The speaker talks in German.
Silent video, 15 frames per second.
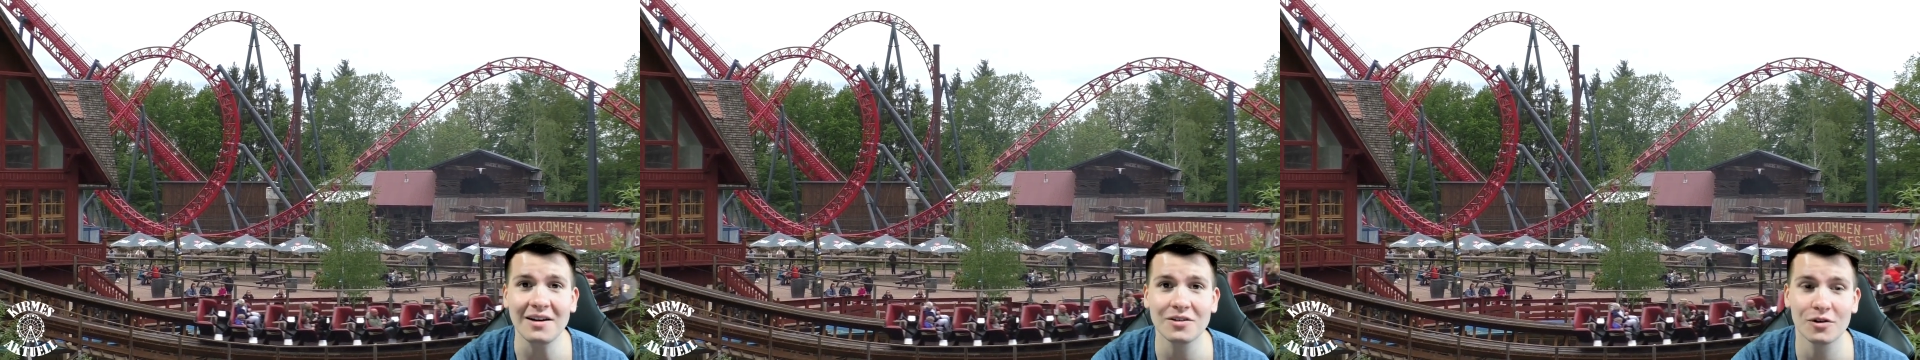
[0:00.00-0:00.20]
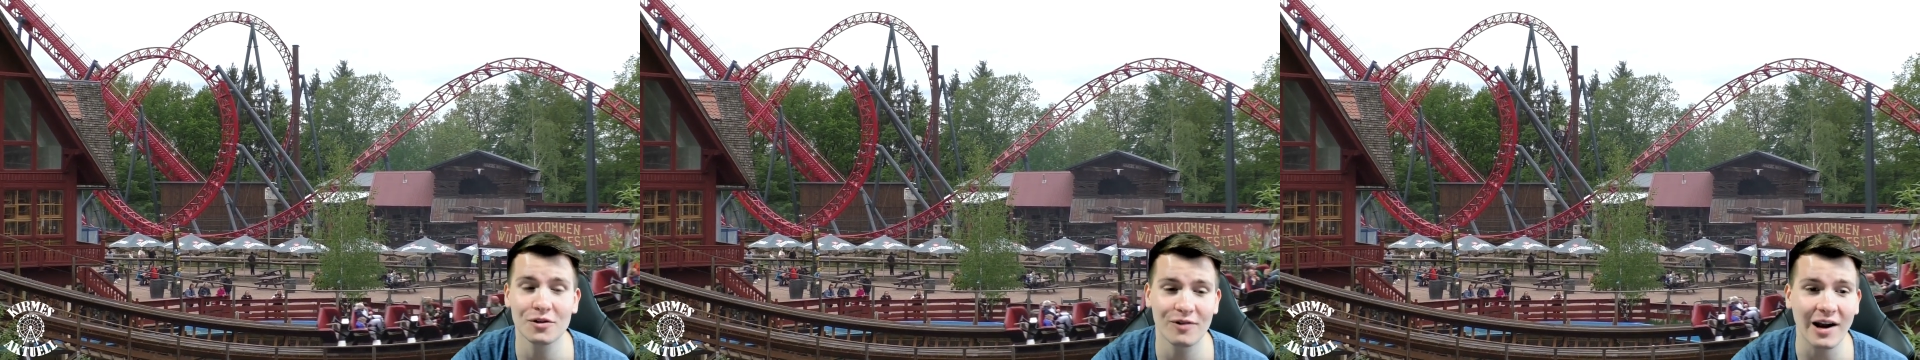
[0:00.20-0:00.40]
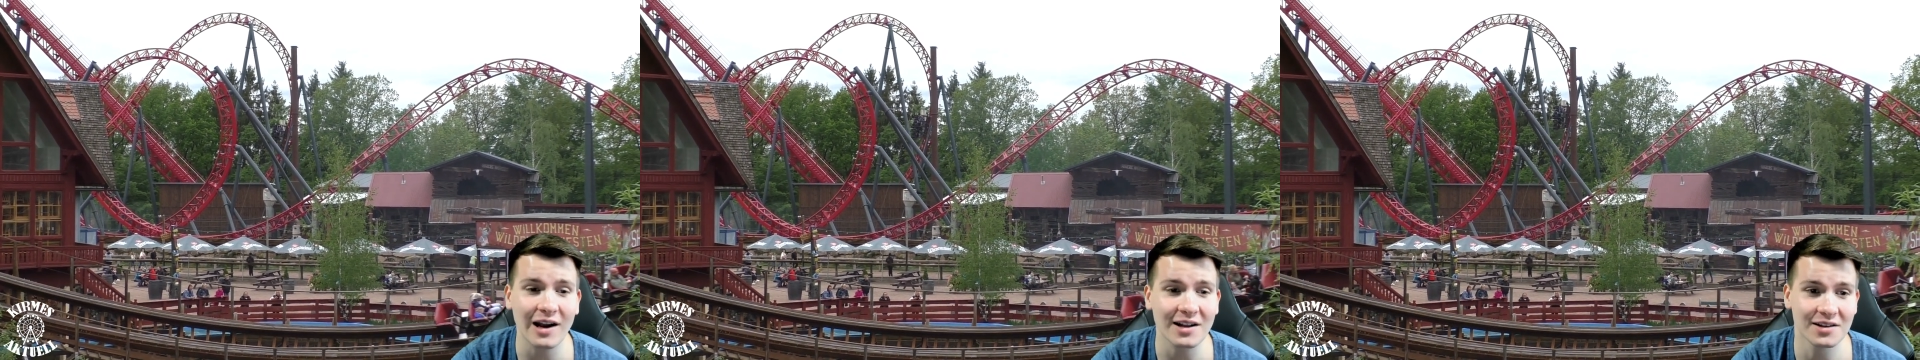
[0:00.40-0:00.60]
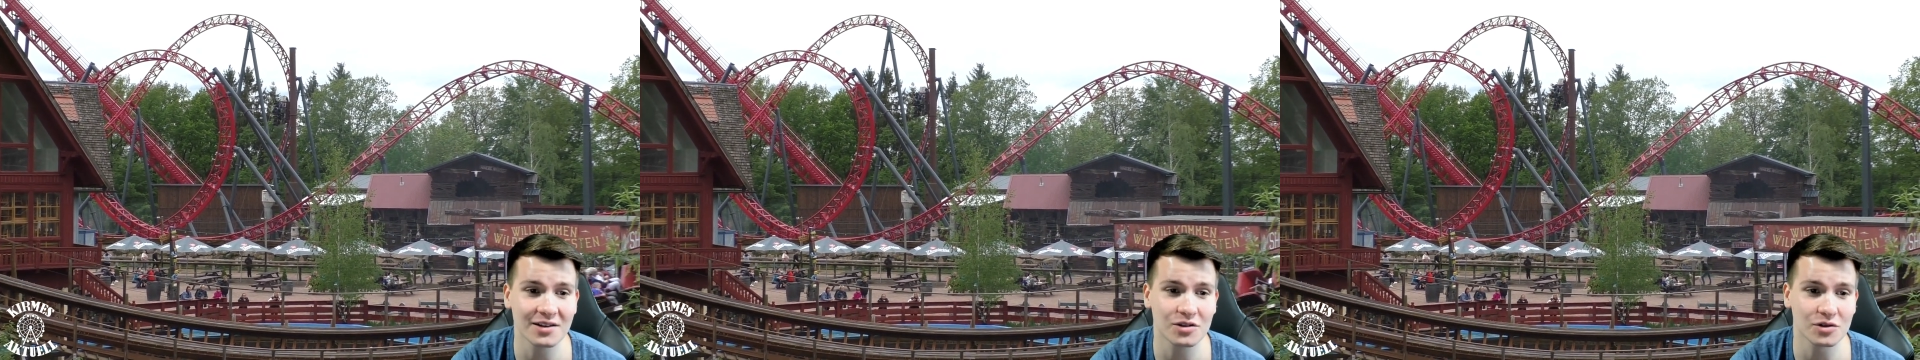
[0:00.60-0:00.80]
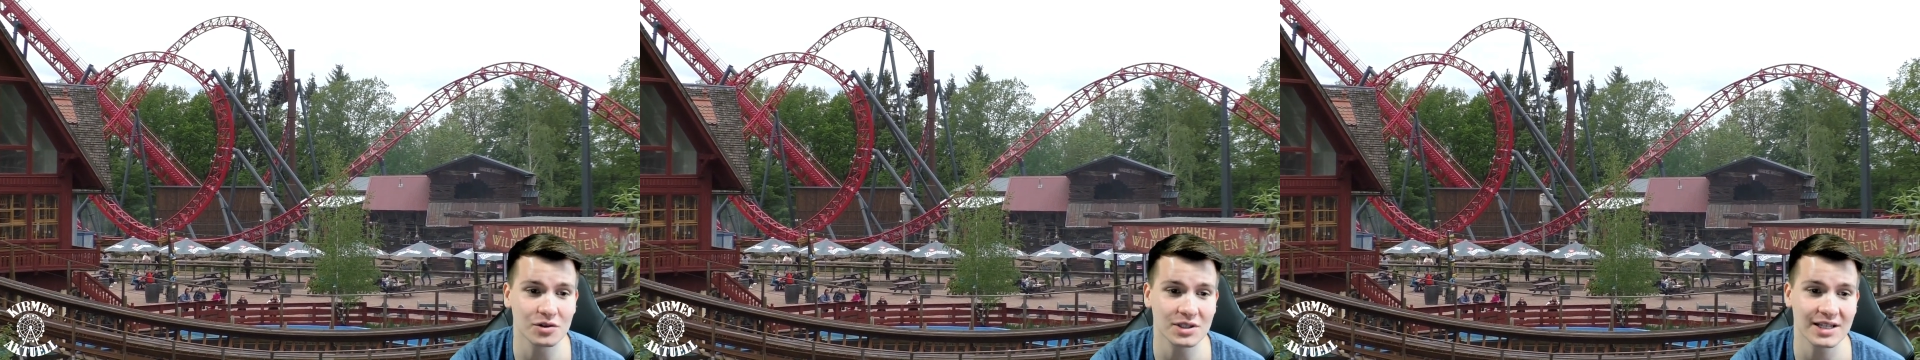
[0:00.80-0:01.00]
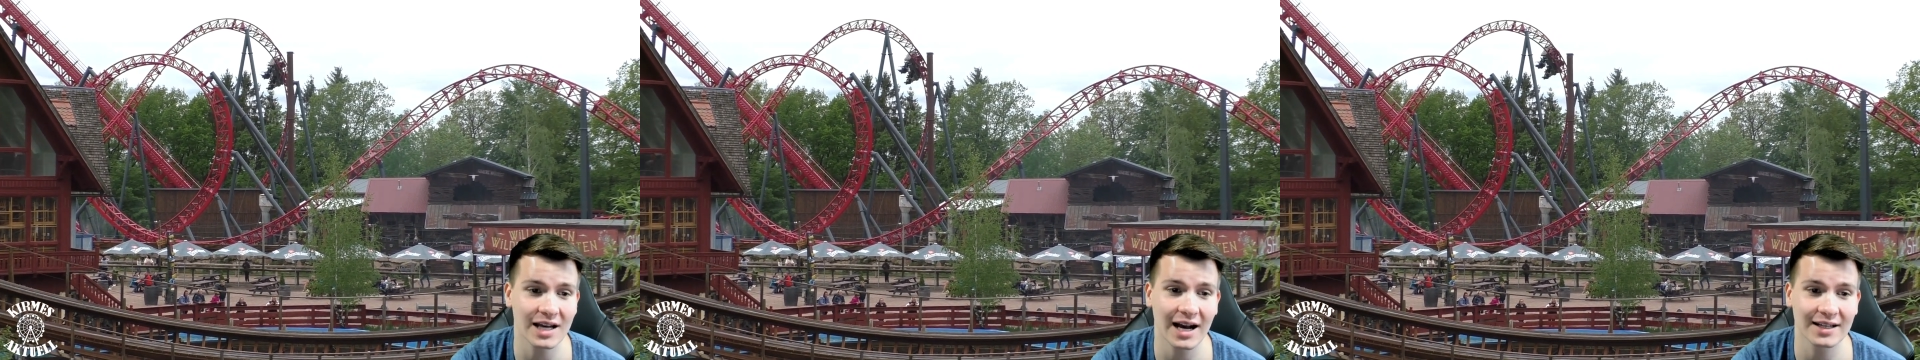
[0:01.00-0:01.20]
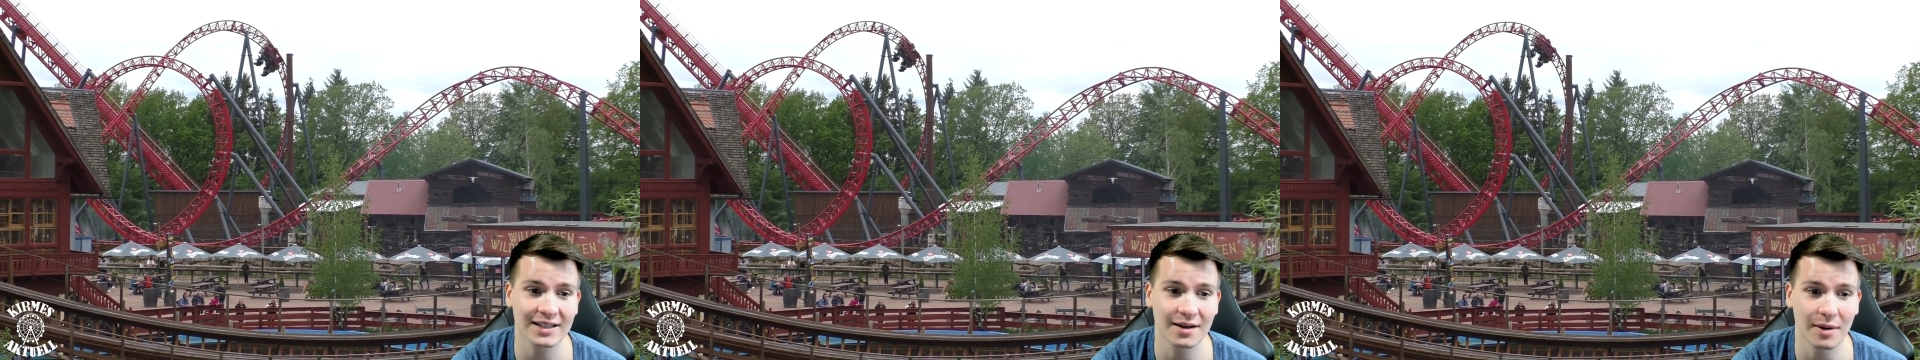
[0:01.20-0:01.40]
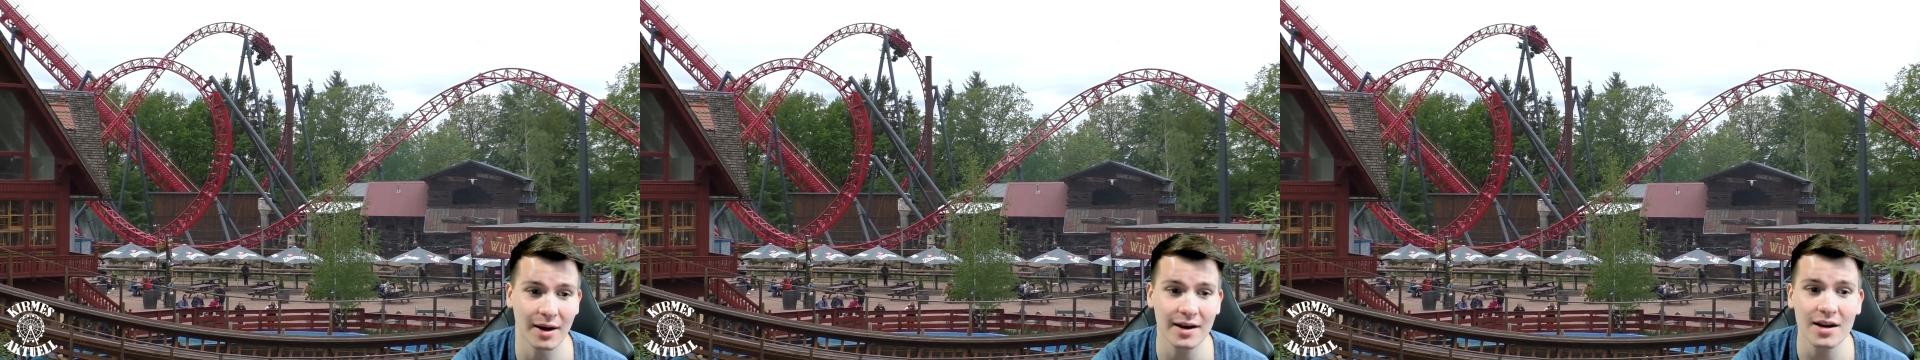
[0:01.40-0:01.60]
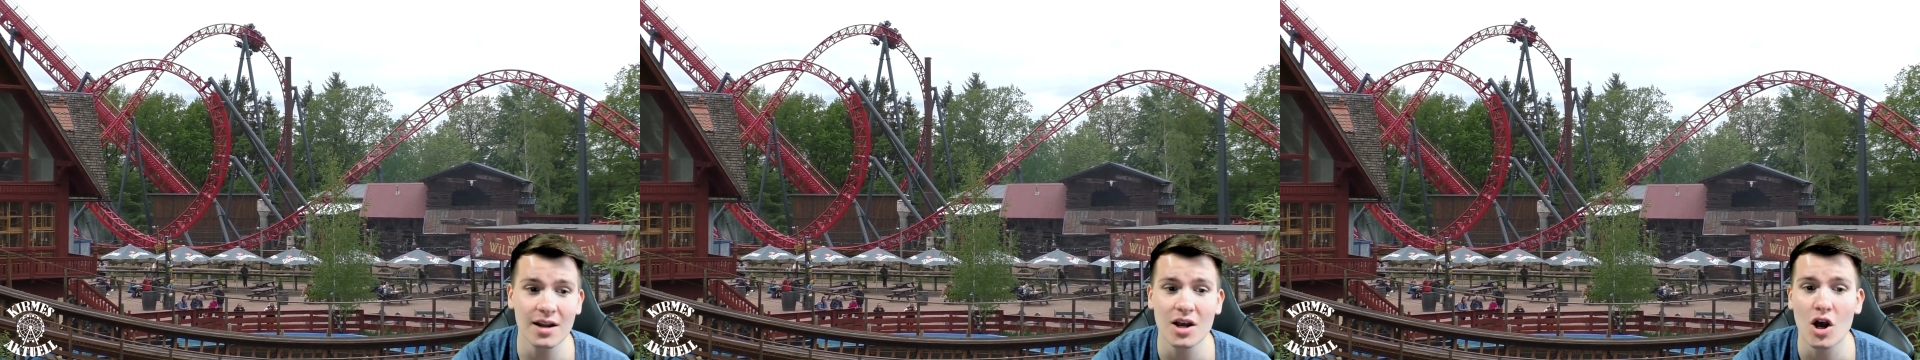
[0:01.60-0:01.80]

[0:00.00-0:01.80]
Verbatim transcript: und Fakten zu dieser Achterbahn